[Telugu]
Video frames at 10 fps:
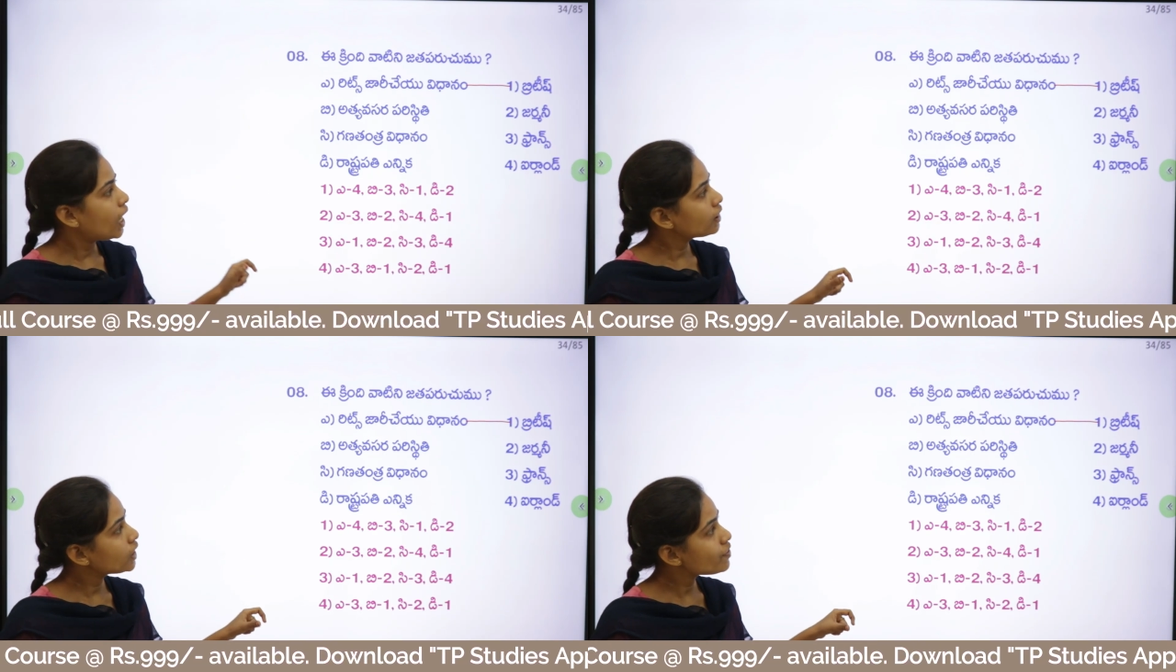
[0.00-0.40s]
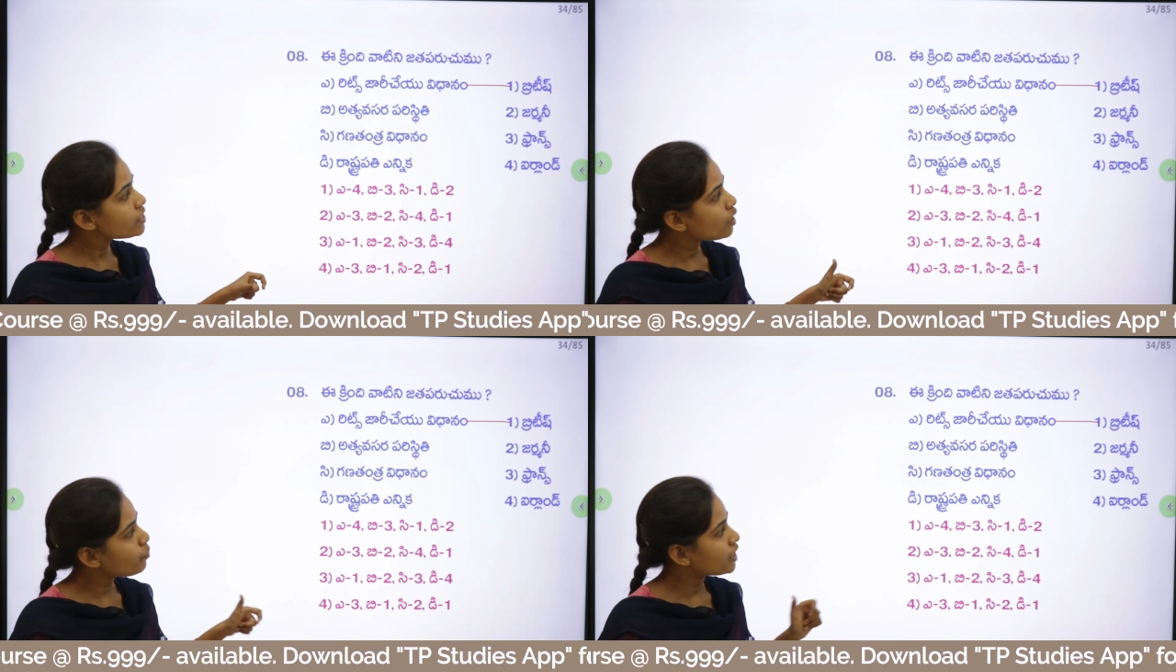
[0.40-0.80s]

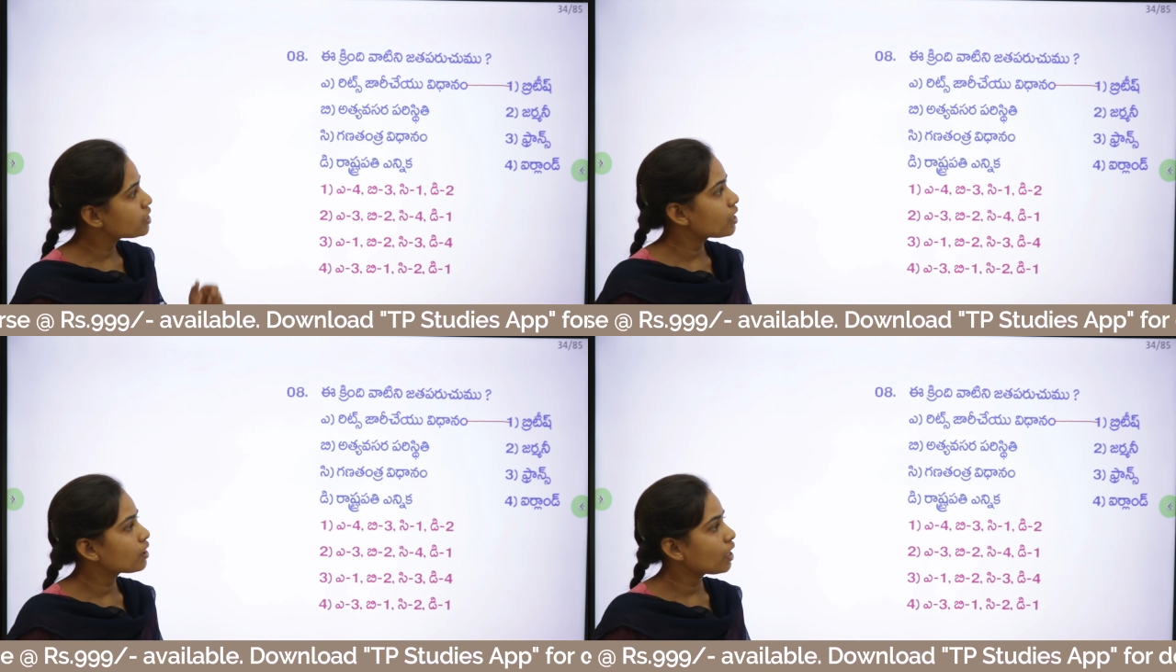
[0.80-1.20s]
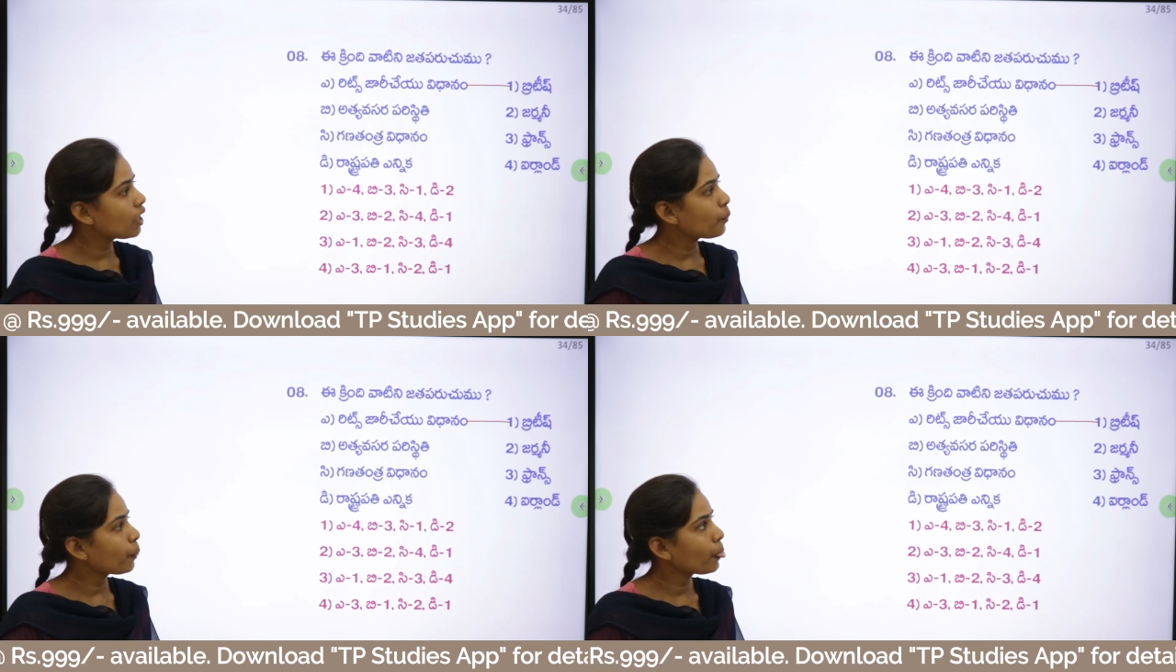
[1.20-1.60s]
అత్యవసర
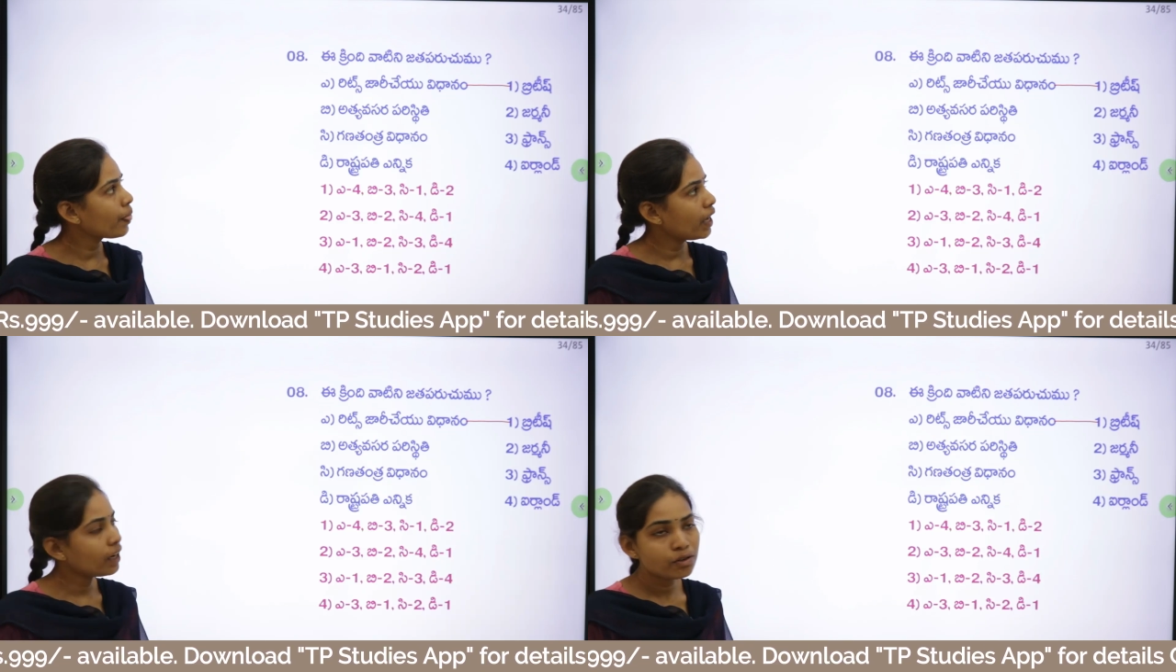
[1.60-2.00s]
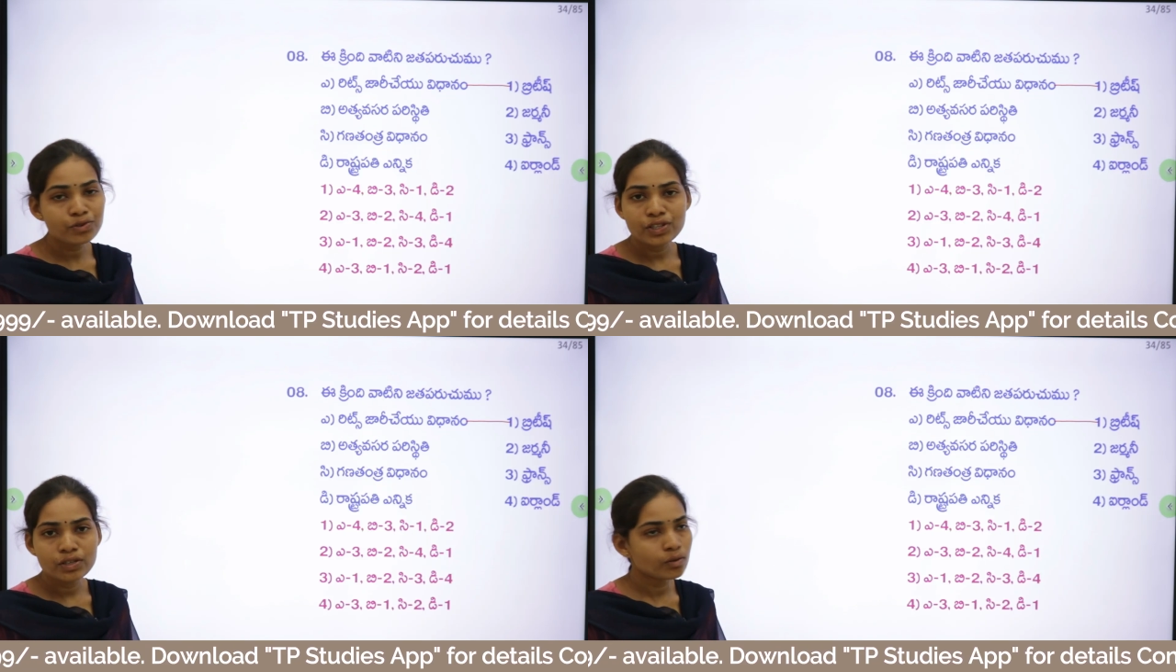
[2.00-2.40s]
పరిస్థితి ఎక్కడి
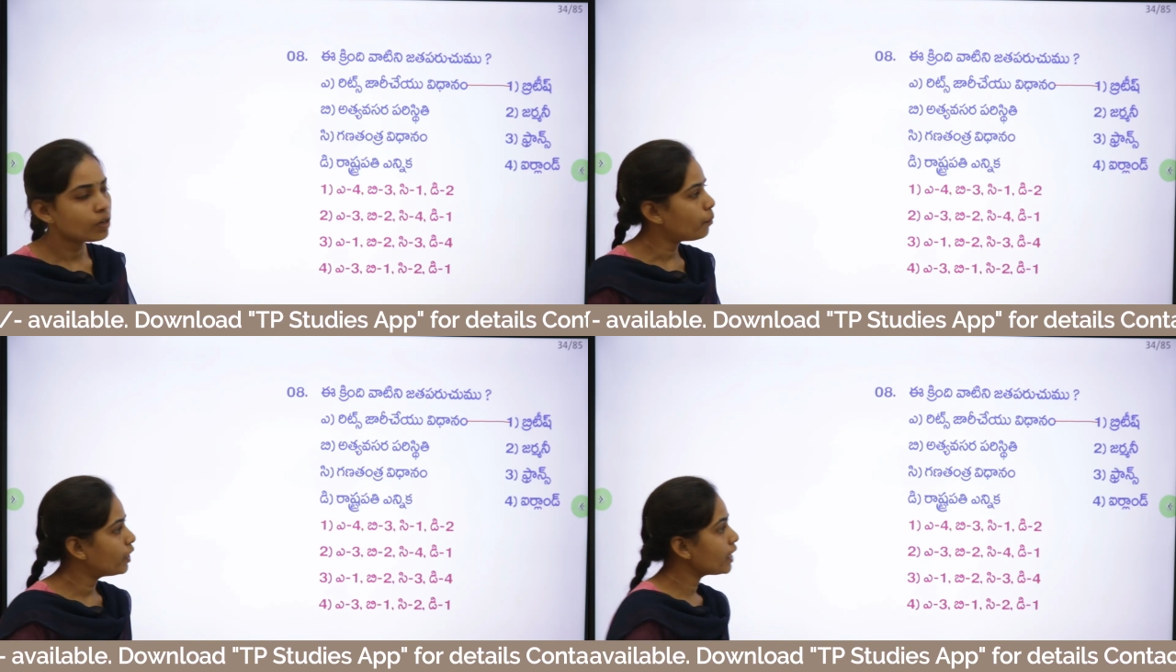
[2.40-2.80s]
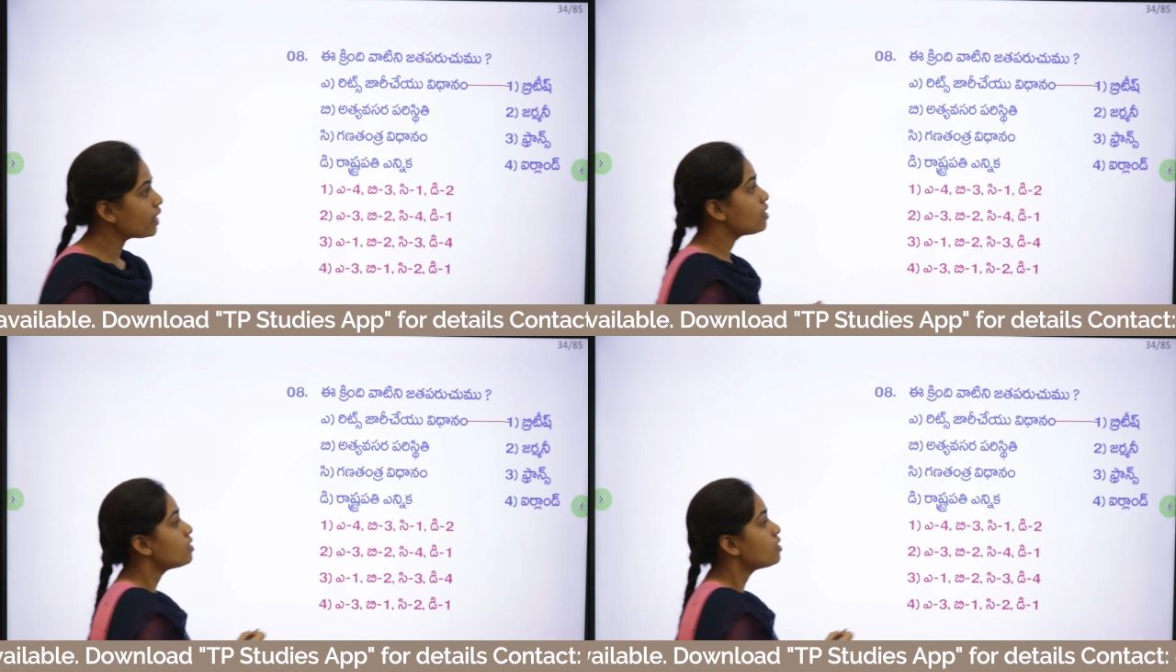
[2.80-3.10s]
నుంచి తీసుకున్నామంటే